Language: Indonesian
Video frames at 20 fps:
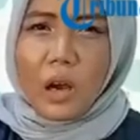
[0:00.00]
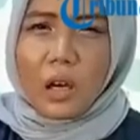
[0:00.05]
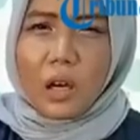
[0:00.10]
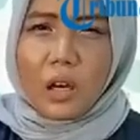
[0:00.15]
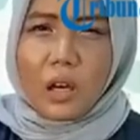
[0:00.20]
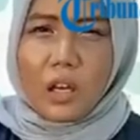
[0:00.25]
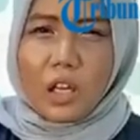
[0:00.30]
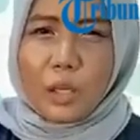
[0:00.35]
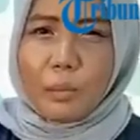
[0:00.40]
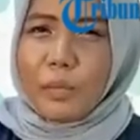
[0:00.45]

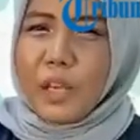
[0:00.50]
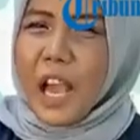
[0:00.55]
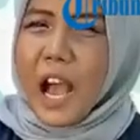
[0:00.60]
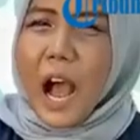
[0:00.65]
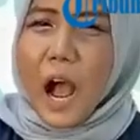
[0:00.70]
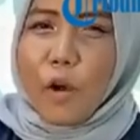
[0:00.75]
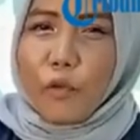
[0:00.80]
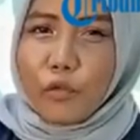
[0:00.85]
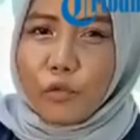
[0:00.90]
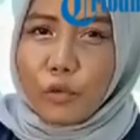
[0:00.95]
uh, lebih
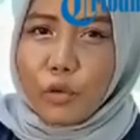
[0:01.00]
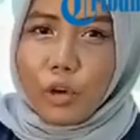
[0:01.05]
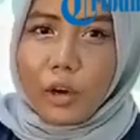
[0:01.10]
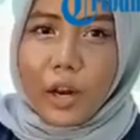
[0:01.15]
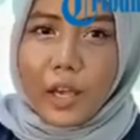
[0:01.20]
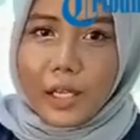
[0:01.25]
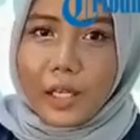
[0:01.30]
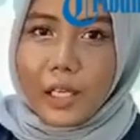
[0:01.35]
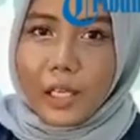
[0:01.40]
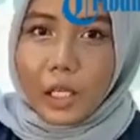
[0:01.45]
afdol
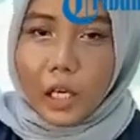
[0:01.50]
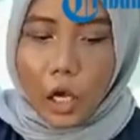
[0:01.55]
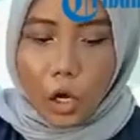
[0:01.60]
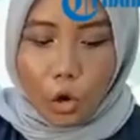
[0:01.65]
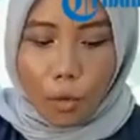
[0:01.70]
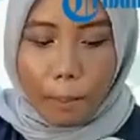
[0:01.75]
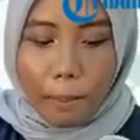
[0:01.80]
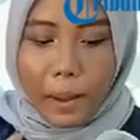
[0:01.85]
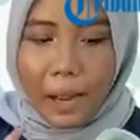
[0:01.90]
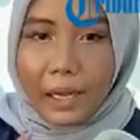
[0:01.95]
lagi
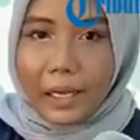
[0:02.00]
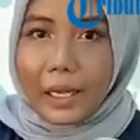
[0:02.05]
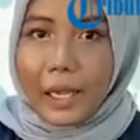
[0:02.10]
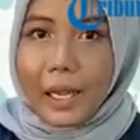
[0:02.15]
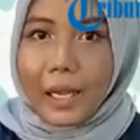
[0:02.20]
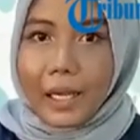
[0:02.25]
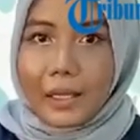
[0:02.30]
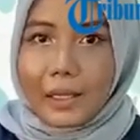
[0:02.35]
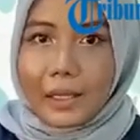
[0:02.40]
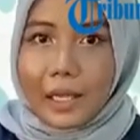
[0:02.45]
kalau
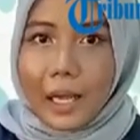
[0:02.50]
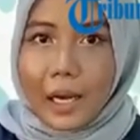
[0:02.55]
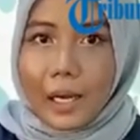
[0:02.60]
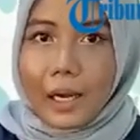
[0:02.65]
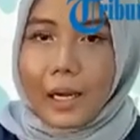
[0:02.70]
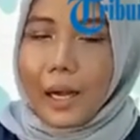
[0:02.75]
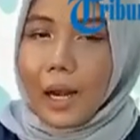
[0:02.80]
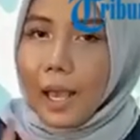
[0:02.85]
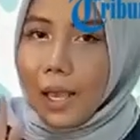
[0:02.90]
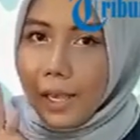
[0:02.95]
pakai ketan.
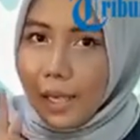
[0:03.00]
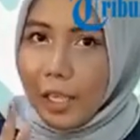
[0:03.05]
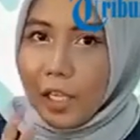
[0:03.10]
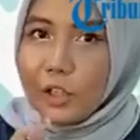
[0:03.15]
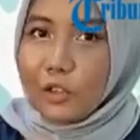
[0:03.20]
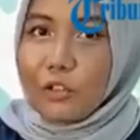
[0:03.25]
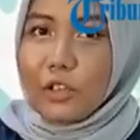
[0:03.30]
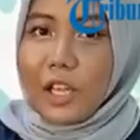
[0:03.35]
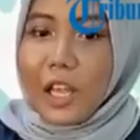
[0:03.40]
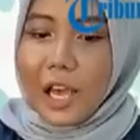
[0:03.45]
Nah,
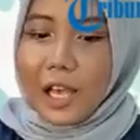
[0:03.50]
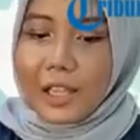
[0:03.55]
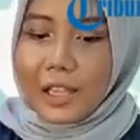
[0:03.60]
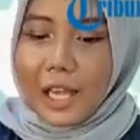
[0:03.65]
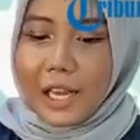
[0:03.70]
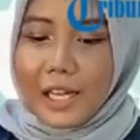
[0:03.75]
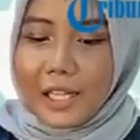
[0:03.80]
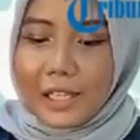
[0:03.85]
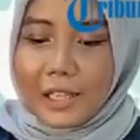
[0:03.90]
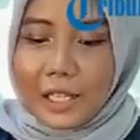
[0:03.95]
itu dia
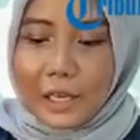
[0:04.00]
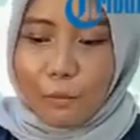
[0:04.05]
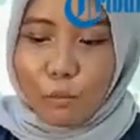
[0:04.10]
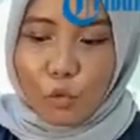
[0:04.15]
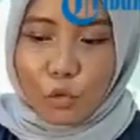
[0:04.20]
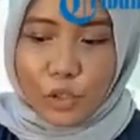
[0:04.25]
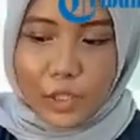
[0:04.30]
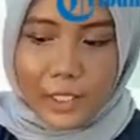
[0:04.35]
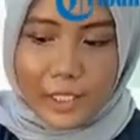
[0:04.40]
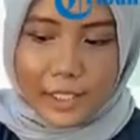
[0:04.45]
tadi
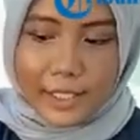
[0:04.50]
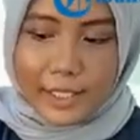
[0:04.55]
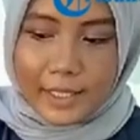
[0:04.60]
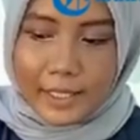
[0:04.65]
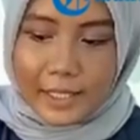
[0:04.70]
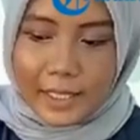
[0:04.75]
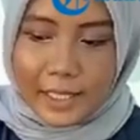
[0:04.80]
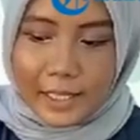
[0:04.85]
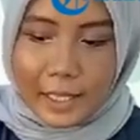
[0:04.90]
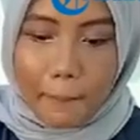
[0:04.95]
Tribunars.
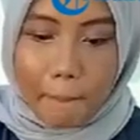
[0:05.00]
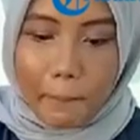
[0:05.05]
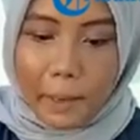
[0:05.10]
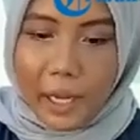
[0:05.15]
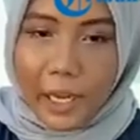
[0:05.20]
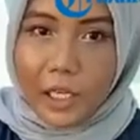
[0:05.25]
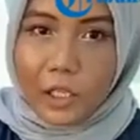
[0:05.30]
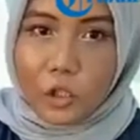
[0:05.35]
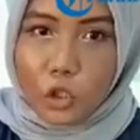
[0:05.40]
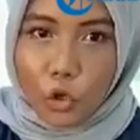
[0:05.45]
Kita
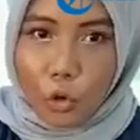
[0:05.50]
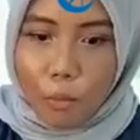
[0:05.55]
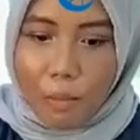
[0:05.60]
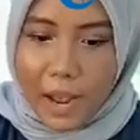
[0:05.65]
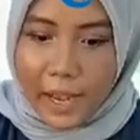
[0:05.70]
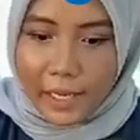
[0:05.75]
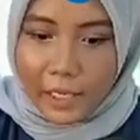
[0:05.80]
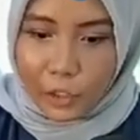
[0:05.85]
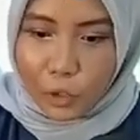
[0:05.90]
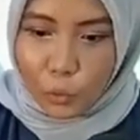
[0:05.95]
pengen
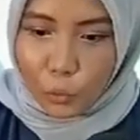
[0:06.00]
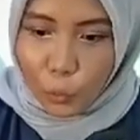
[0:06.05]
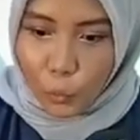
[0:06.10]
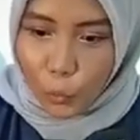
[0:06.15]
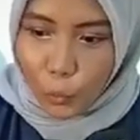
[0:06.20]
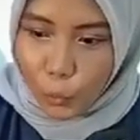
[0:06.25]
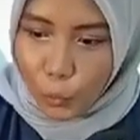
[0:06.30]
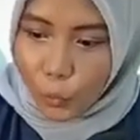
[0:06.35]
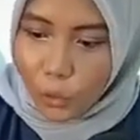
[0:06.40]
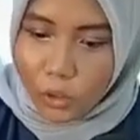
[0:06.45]
cobain
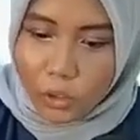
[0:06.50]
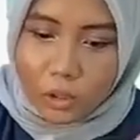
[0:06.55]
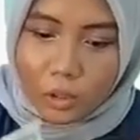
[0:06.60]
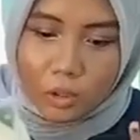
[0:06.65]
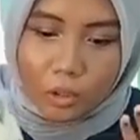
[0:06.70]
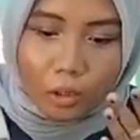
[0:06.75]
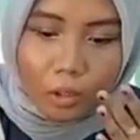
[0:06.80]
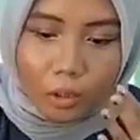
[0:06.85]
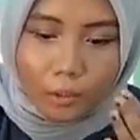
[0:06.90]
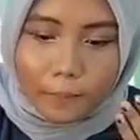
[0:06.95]
dulu.
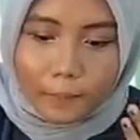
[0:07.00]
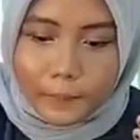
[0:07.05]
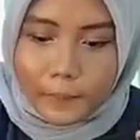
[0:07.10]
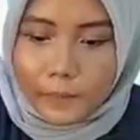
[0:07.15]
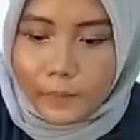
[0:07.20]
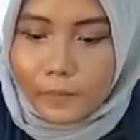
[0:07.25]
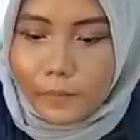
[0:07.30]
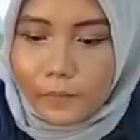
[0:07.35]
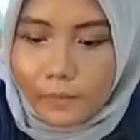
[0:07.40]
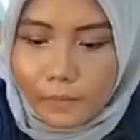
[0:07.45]

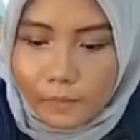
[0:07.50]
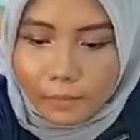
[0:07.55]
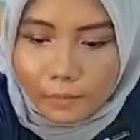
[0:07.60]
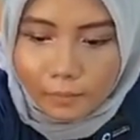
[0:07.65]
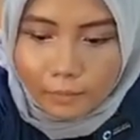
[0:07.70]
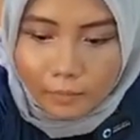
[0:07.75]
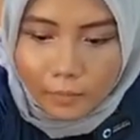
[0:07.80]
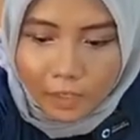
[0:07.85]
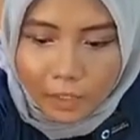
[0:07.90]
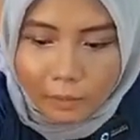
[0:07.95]

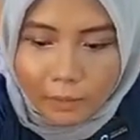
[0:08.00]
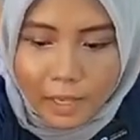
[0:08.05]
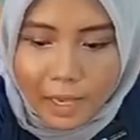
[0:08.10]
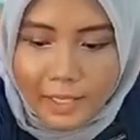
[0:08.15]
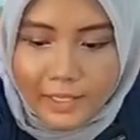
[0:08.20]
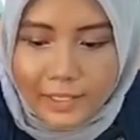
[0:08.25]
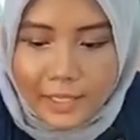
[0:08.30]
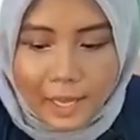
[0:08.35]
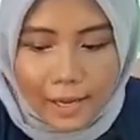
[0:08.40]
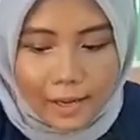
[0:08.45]
Hmm,
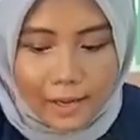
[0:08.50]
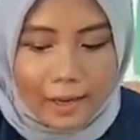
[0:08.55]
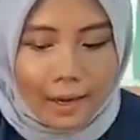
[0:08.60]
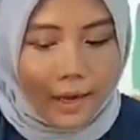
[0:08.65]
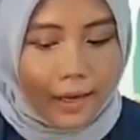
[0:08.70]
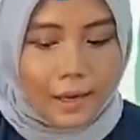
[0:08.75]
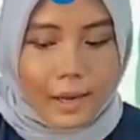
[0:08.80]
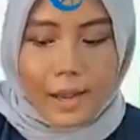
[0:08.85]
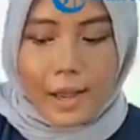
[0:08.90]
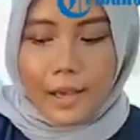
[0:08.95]
kebiasaan
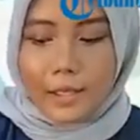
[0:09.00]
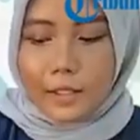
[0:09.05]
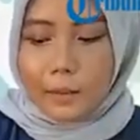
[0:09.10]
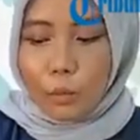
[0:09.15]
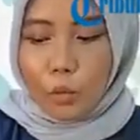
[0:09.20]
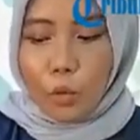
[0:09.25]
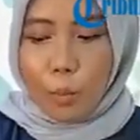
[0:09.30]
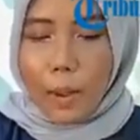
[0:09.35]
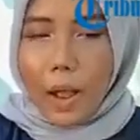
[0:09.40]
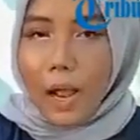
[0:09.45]
Rara
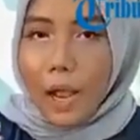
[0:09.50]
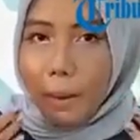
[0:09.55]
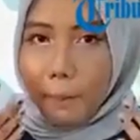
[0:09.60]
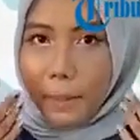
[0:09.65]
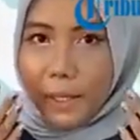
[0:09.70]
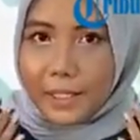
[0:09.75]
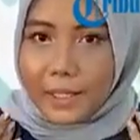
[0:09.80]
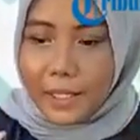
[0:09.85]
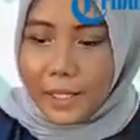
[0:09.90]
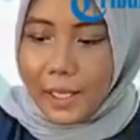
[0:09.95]
sebelum makan
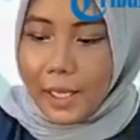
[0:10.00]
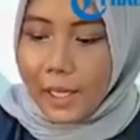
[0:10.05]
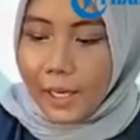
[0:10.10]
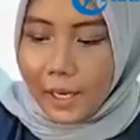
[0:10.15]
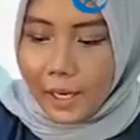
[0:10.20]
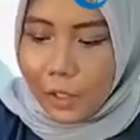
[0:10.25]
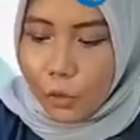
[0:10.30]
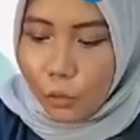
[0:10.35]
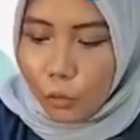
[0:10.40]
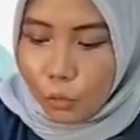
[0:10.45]
pasti
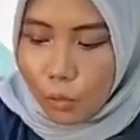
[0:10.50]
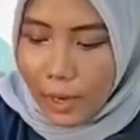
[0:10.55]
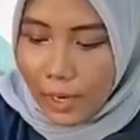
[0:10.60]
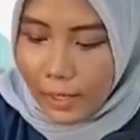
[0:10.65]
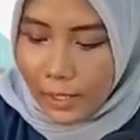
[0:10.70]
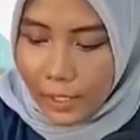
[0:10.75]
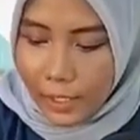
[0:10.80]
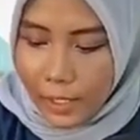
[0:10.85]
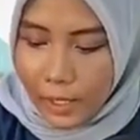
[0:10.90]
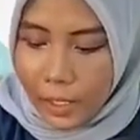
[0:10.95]
ngiler
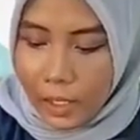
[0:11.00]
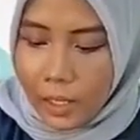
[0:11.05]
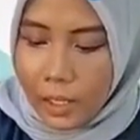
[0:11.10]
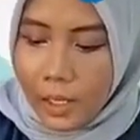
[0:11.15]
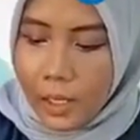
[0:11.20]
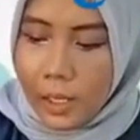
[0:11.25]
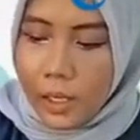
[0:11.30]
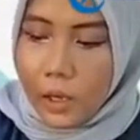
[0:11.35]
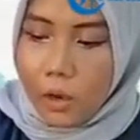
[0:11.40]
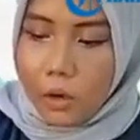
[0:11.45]
duluan nih.
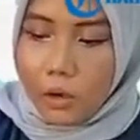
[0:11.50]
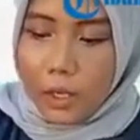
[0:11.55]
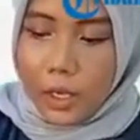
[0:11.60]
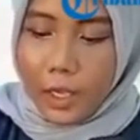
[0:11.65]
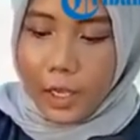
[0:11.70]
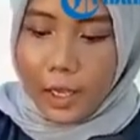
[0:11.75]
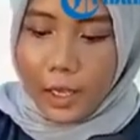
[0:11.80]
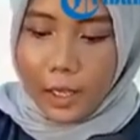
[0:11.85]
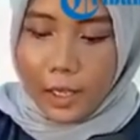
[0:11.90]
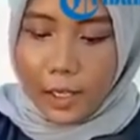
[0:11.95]
Oke.
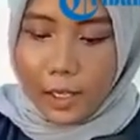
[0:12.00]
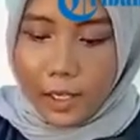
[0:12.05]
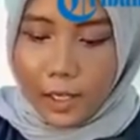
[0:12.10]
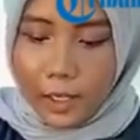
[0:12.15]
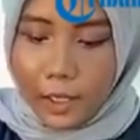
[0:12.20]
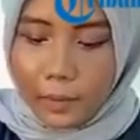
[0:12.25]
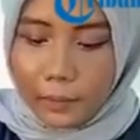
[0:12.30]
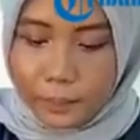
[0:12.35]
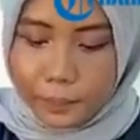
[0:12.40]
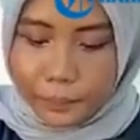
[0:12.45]

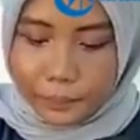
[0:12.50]
Okay.